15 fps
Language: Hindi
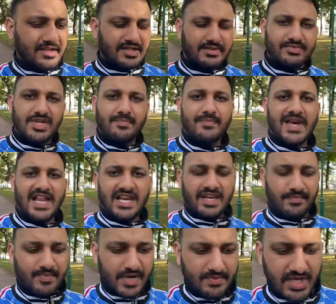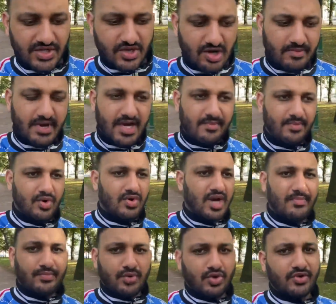सबसे पहले नंबर पे जॉब है वो
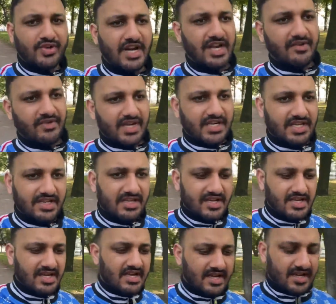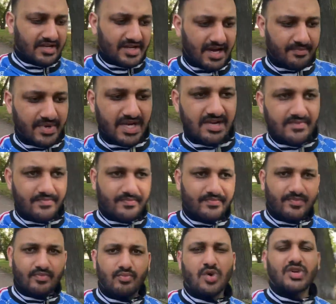है फूड डिलीवरी की यहाँ पे
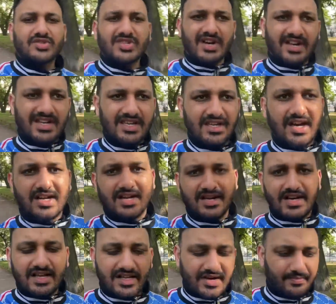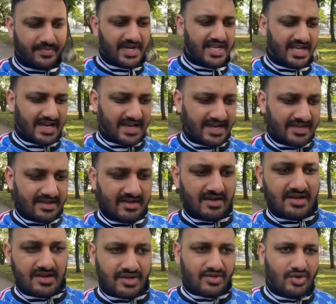बहुत सारी अलग अलग कंपनियाँ हैं
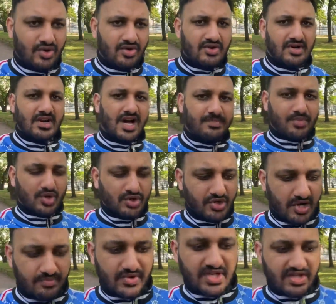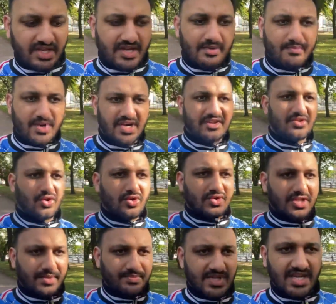जो आपको जॉब देती हैं पर जो
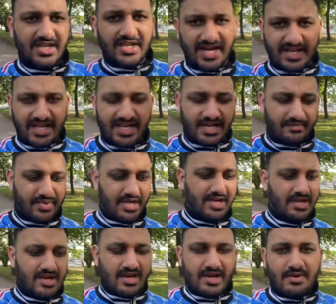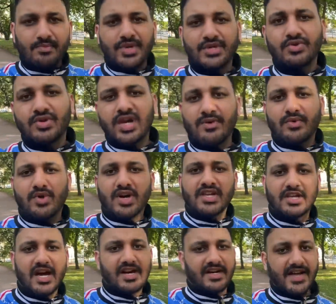सबसे ज़्यादा यहाँ पे मशहूर है वो है
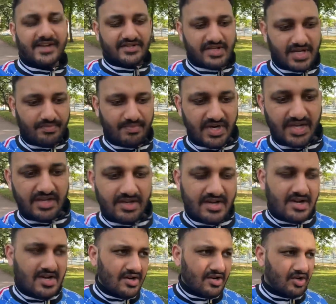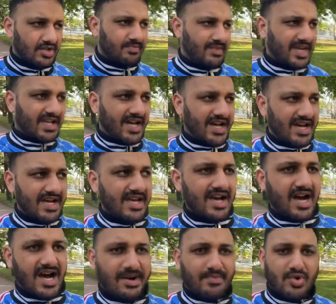यानडेक्स कंपनी उसमें क्या है
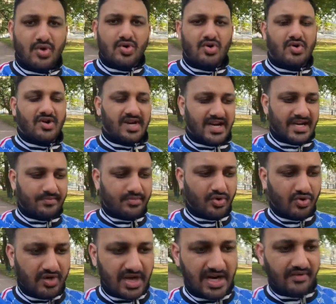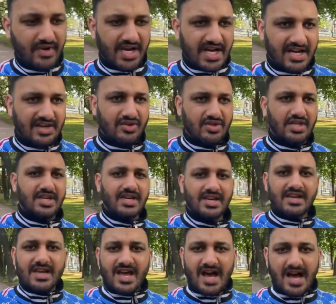आपको ऑनलाइन फूड डिलीवरी करनी होती है
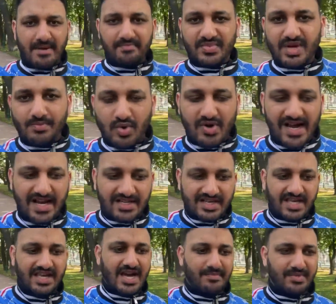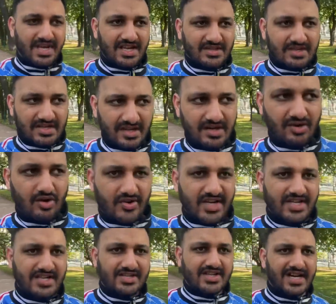आपके मोबाइल से ही आपने
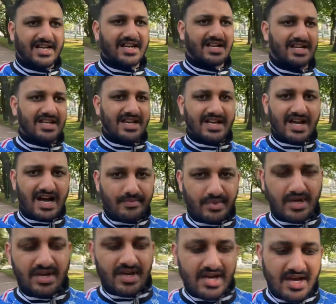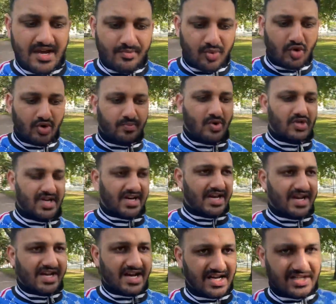लोकेशन सेट करनी है कहाँ पर फूड पहुँचाना
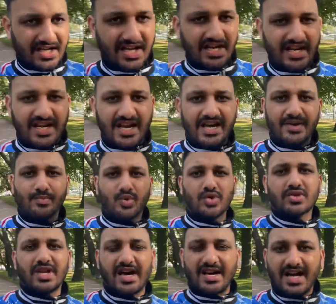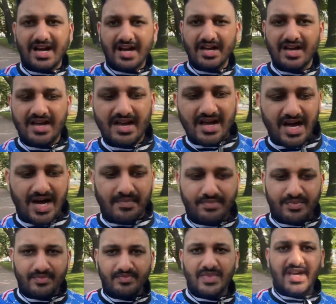है कहाँ से लेना है वो सारा आप
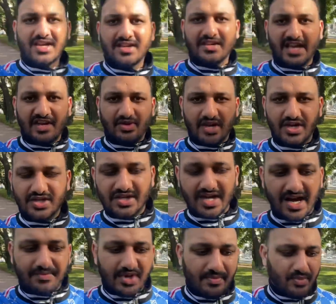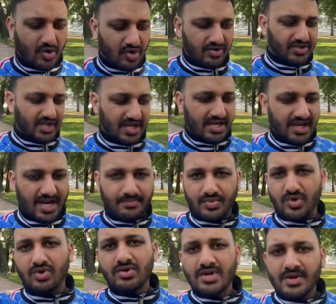में नेविगेशन आपके फ़ोन से ही
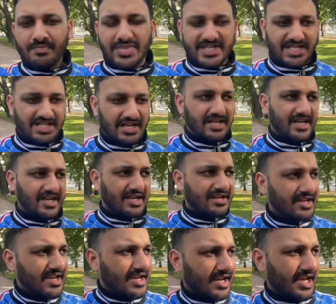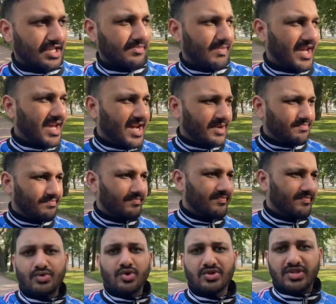आपको पता चल जाएगी इसमें आप
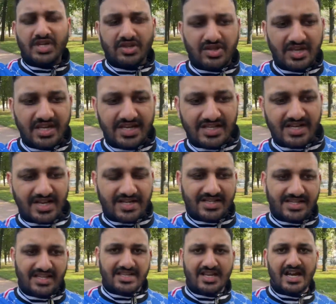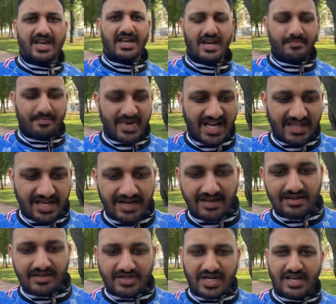दो तीन तरीके से कर सकते हैं चाहे आप पैदल
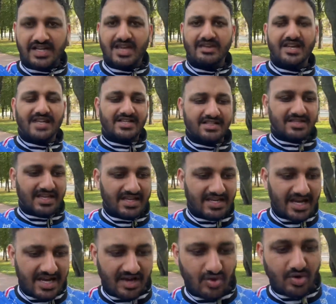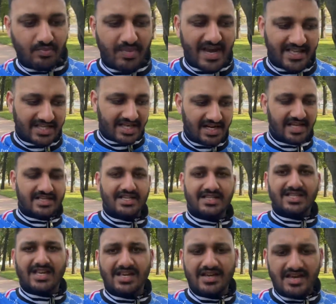चल के जा सकते हैं या कोई बाइसकिल ले
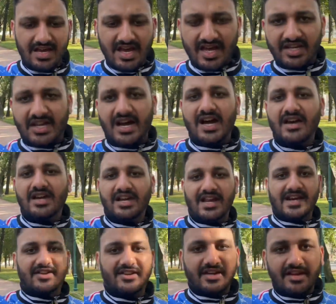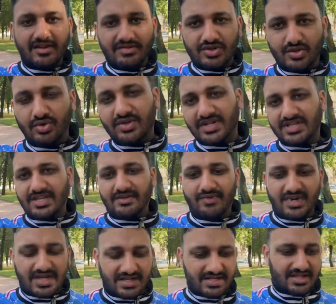सकते हैं या इलेक्ट्रिक स्कूटर से भी
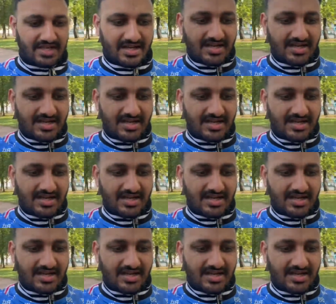कर सकते